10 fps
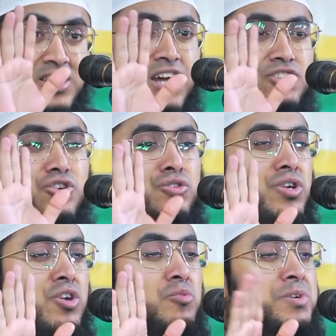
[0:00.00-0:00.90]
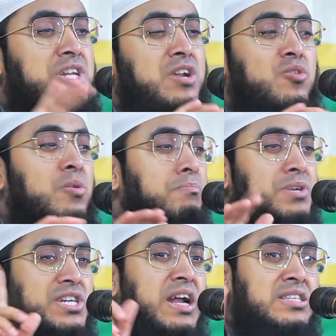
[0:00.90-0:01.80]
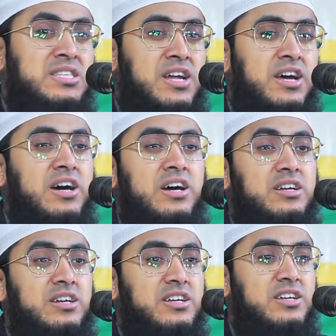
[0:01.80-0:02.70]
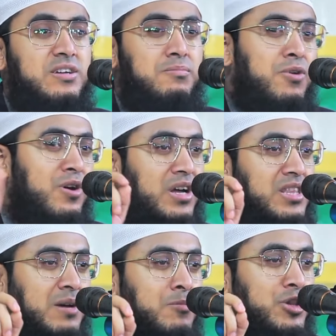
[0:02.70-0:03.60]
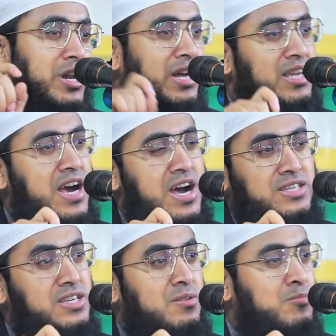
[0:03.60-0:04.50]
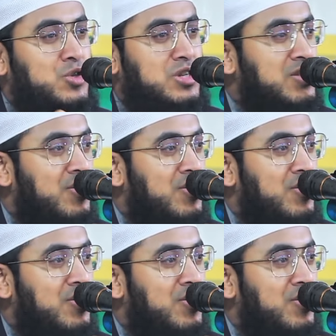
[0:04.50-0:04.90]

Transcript: চারশত কিলোমিটার কম বেশি রাস্তা মক্কা থেকে মদিনায় গিয়ে হাজির মসজিদে